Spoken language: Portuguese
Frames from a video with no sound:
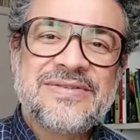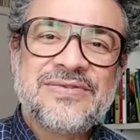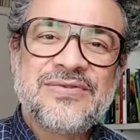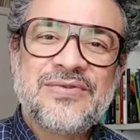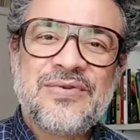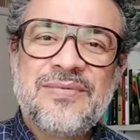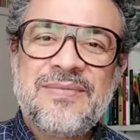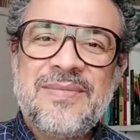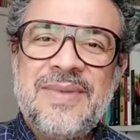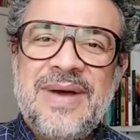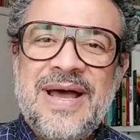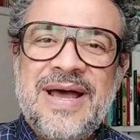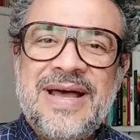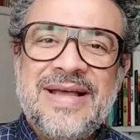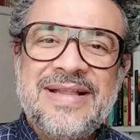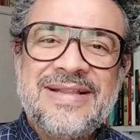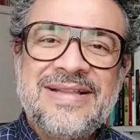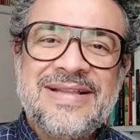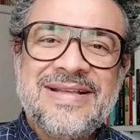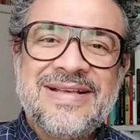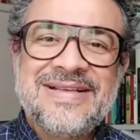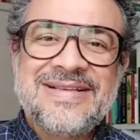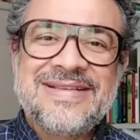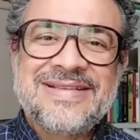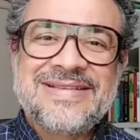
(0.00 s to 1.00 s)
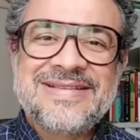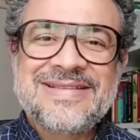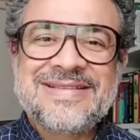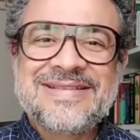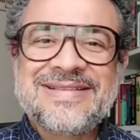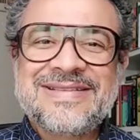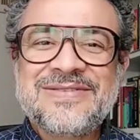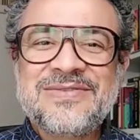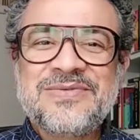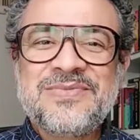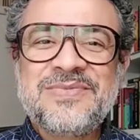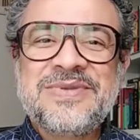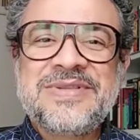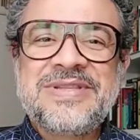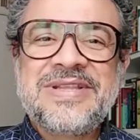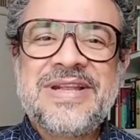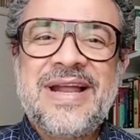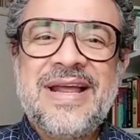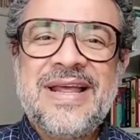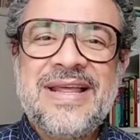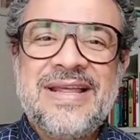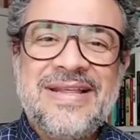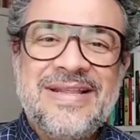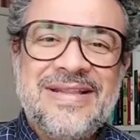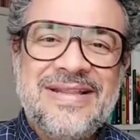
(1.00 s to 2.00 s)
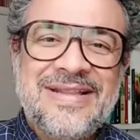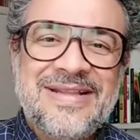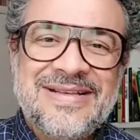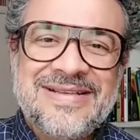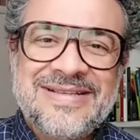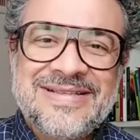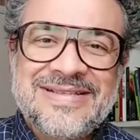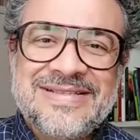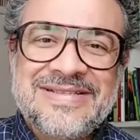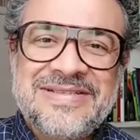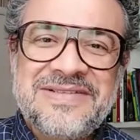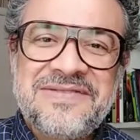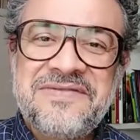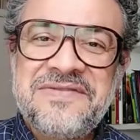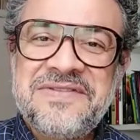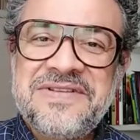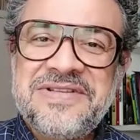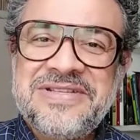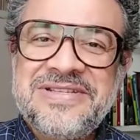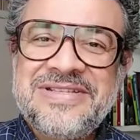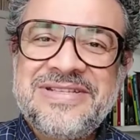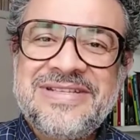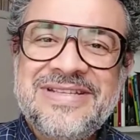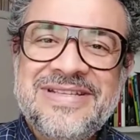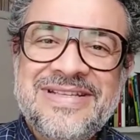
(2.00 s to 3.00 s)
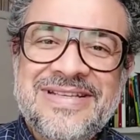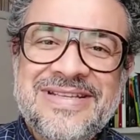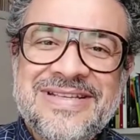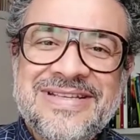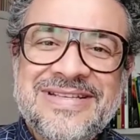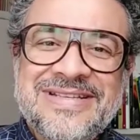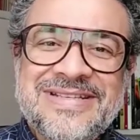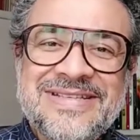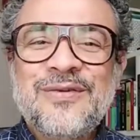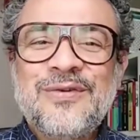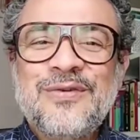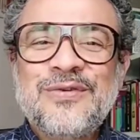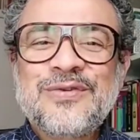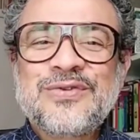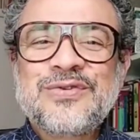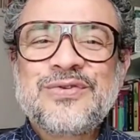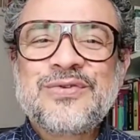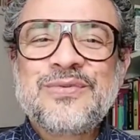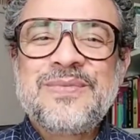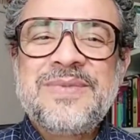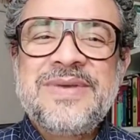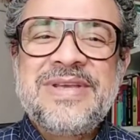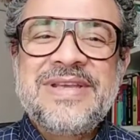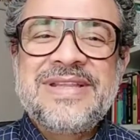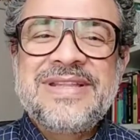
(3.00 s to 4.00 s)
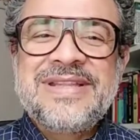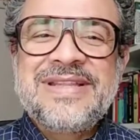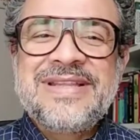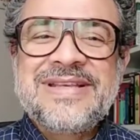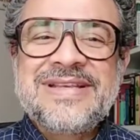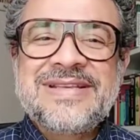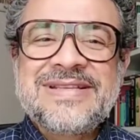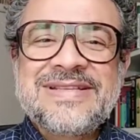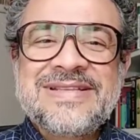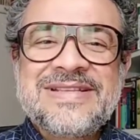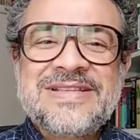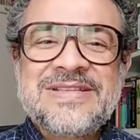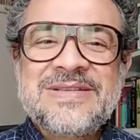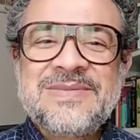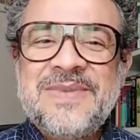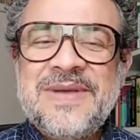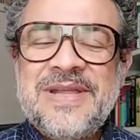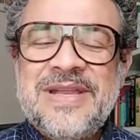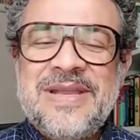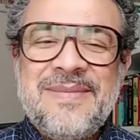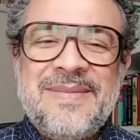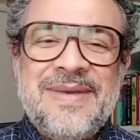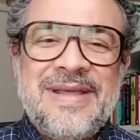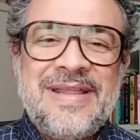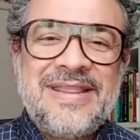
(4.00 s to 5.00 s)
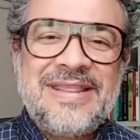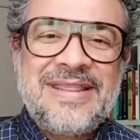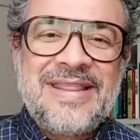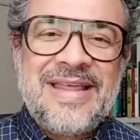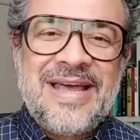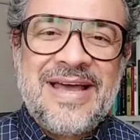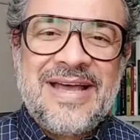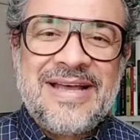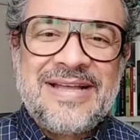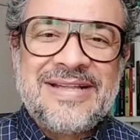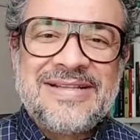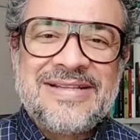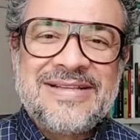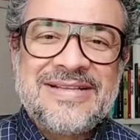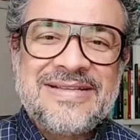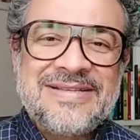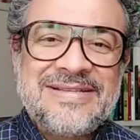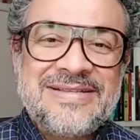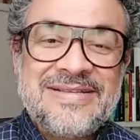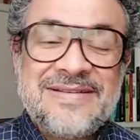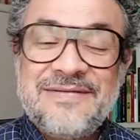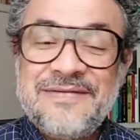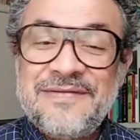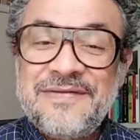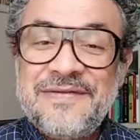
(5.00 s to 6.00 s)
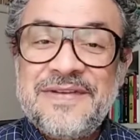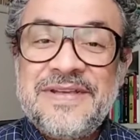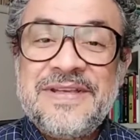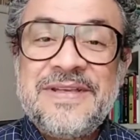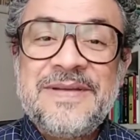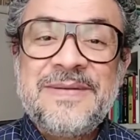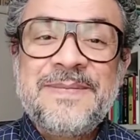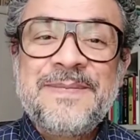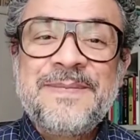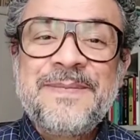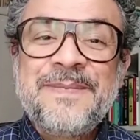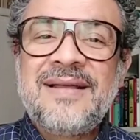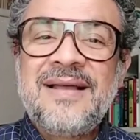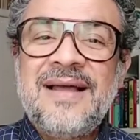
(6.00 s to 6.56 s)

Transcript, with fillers: somadas, subtraídas, divididas, consumidas, experimentadas, enfim,